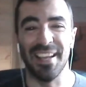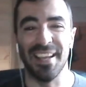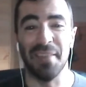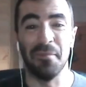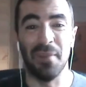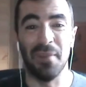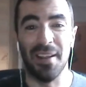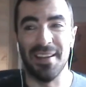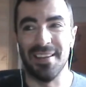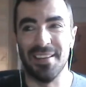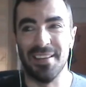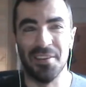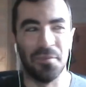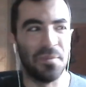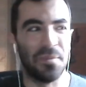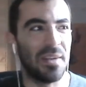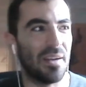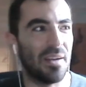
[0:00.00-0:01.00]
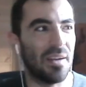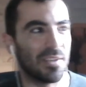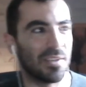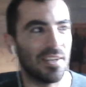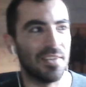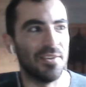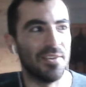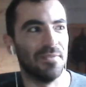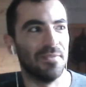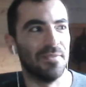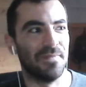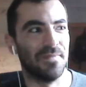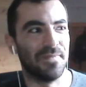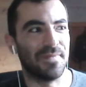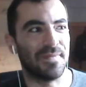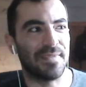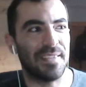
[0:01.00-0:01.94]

En plan, y nos mirábamos él y yo,